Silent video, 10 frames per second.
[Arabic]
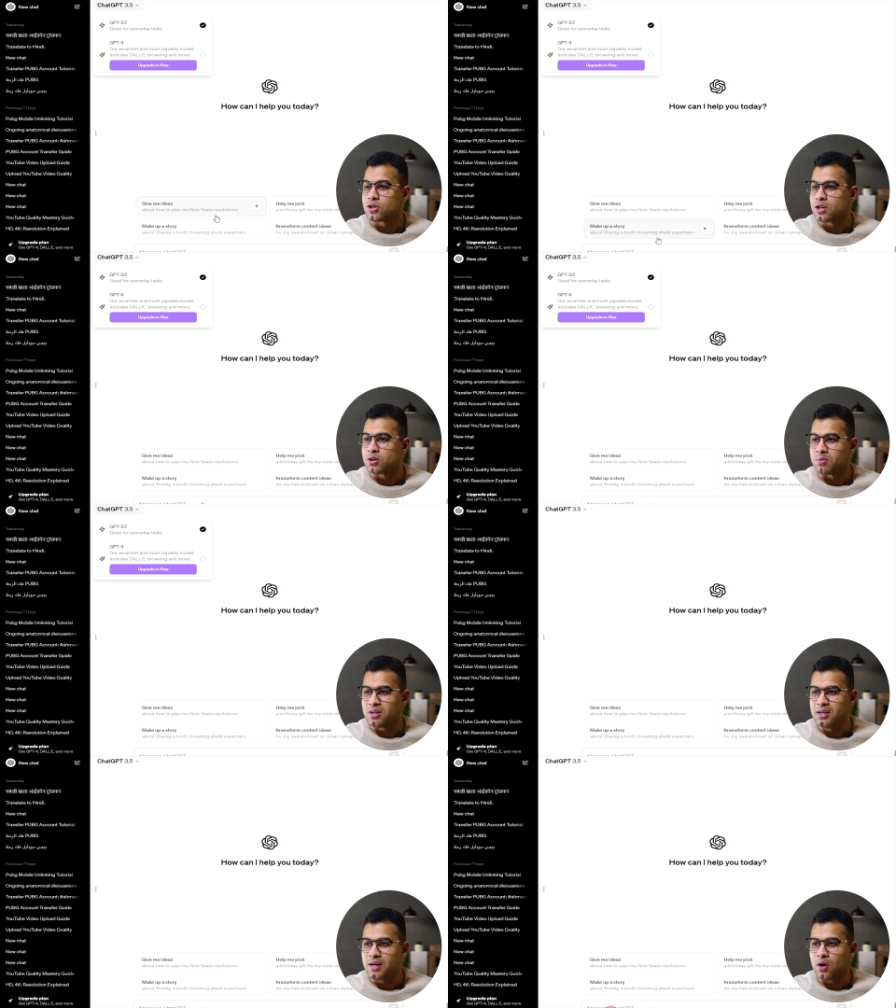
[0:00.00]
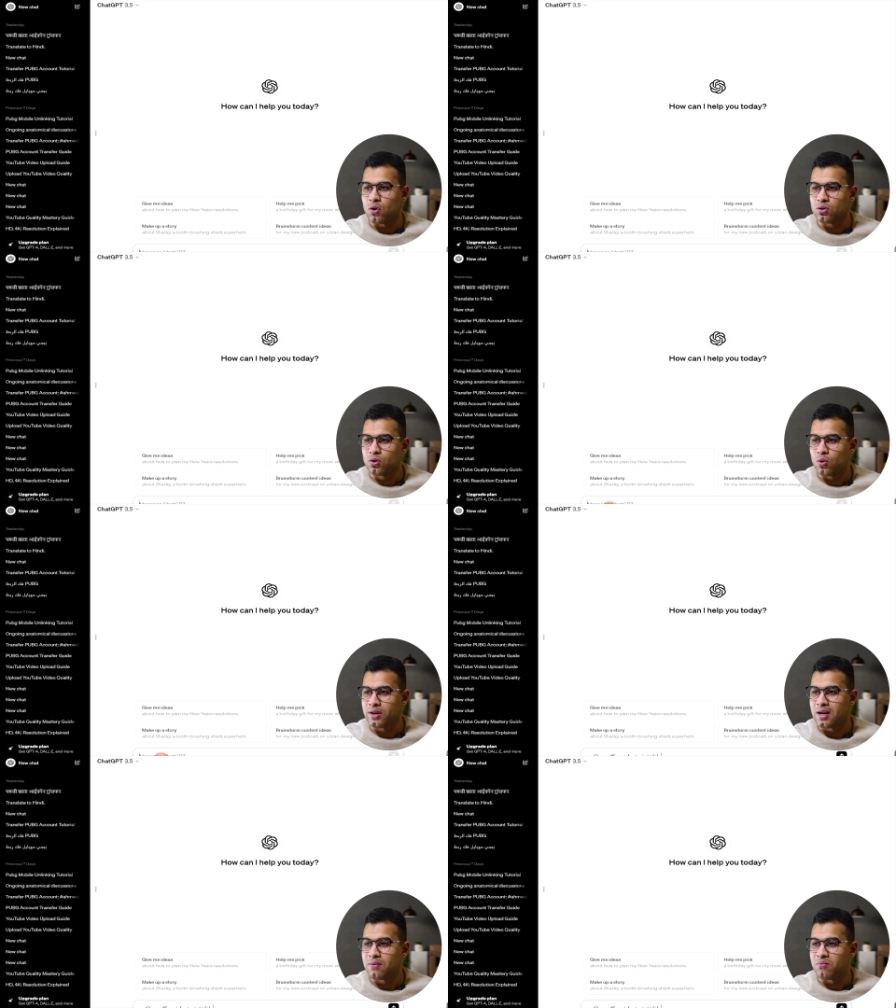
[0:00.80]
تشات جي بي تي قلت له
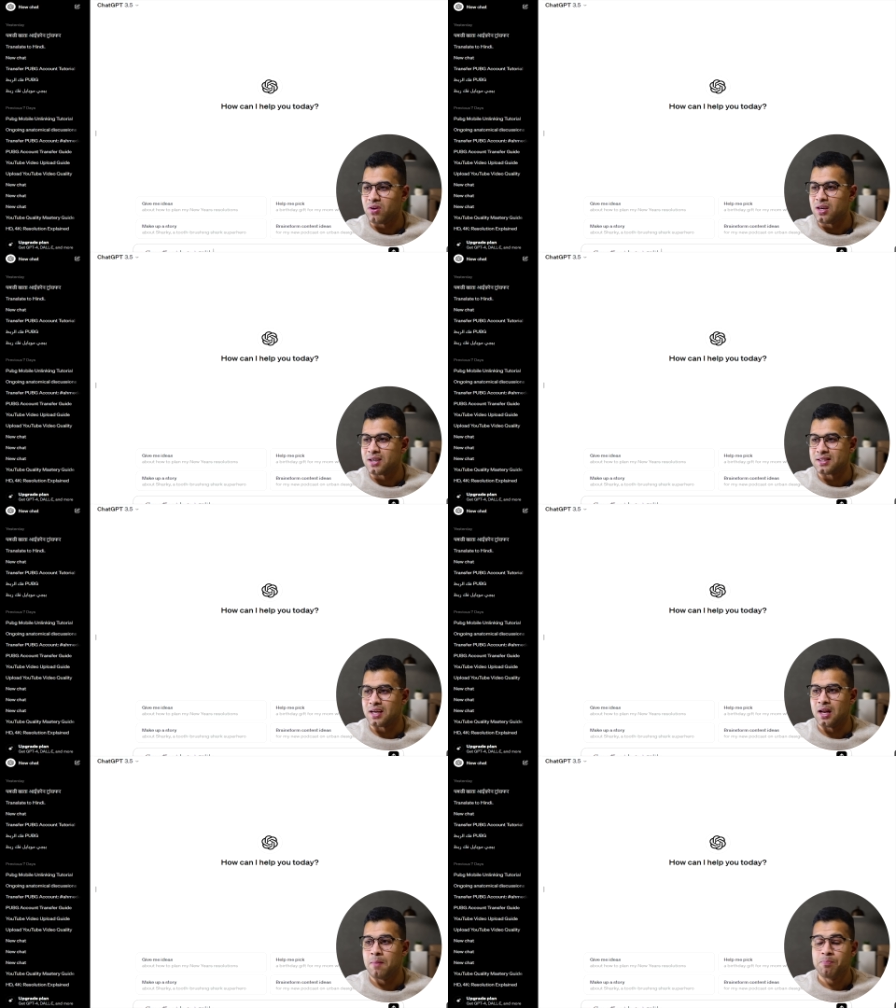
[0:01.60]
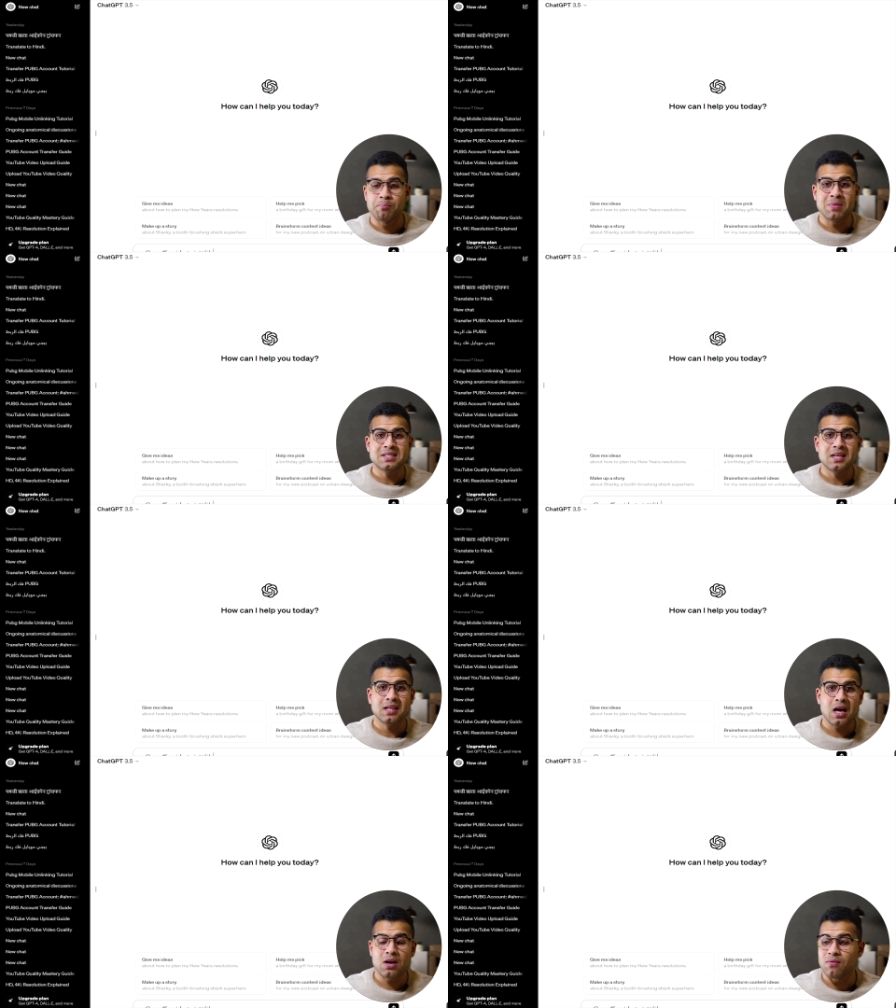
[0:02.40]
هنا في رساله ماذا
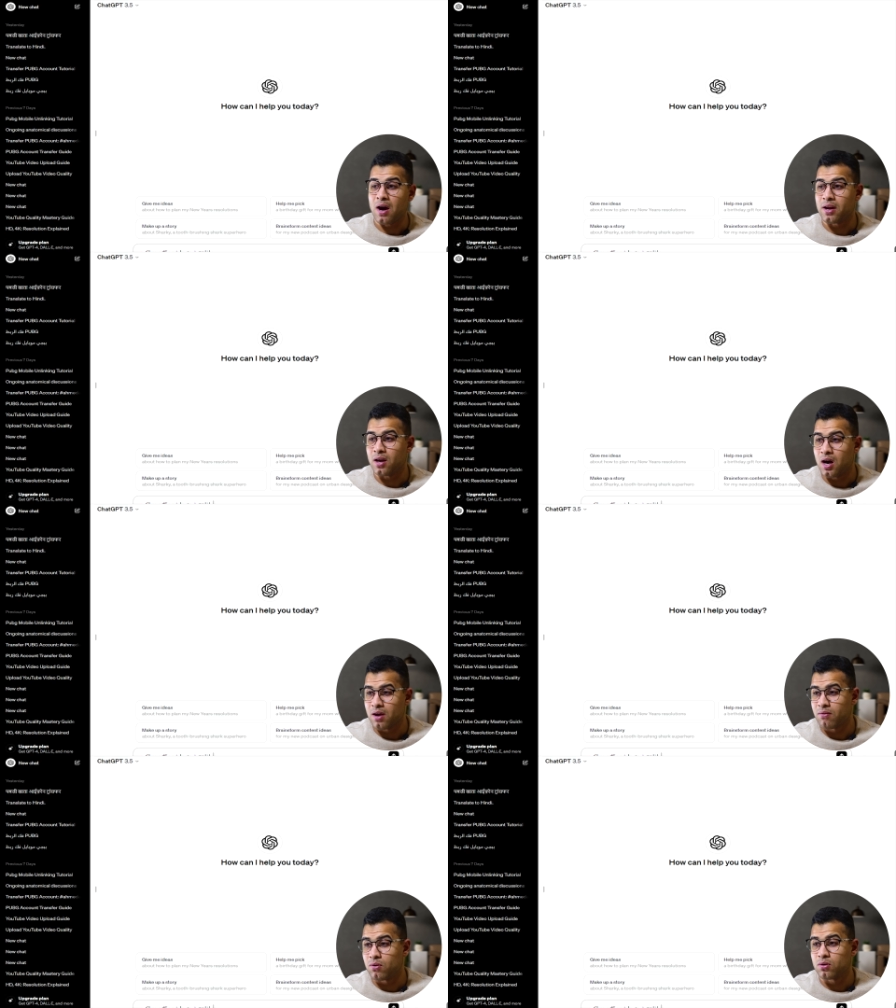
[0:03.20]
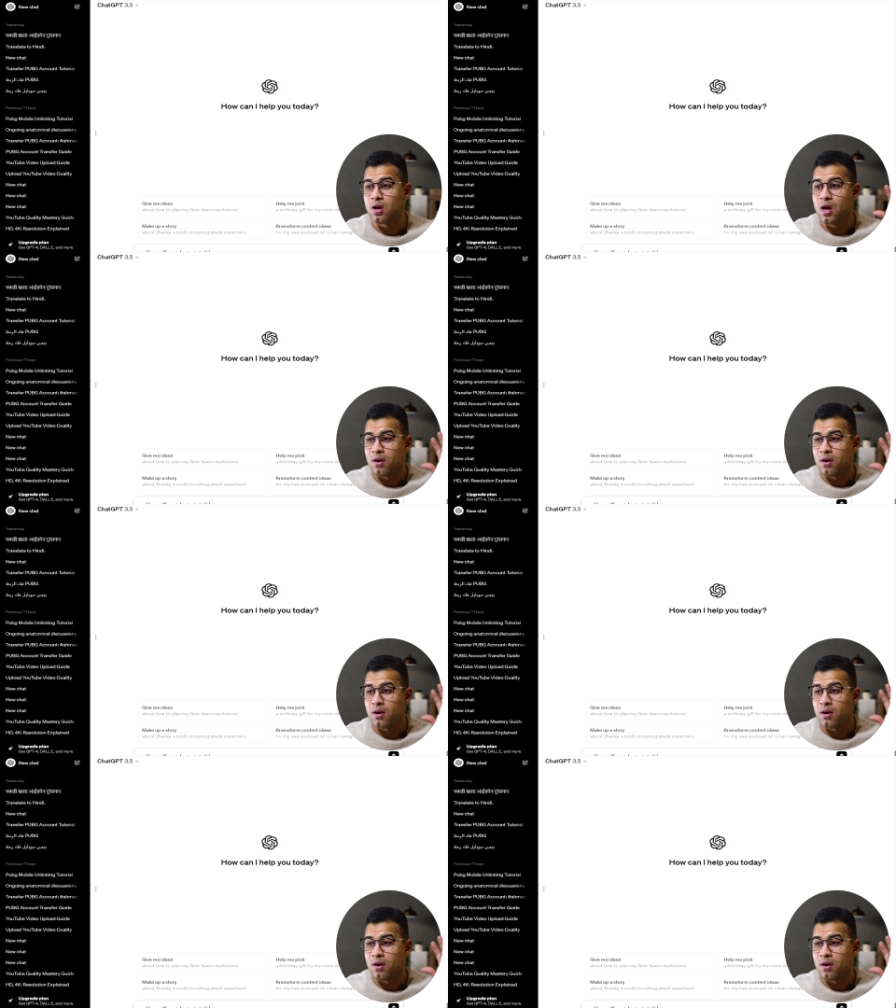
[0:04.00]
تعرف عن ايفون